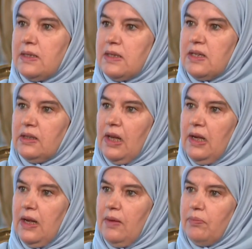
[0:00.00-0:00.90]

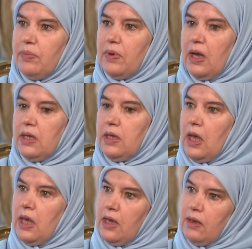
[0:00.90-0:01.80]
تتطلب
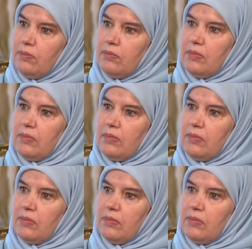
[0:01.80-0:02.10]
أيام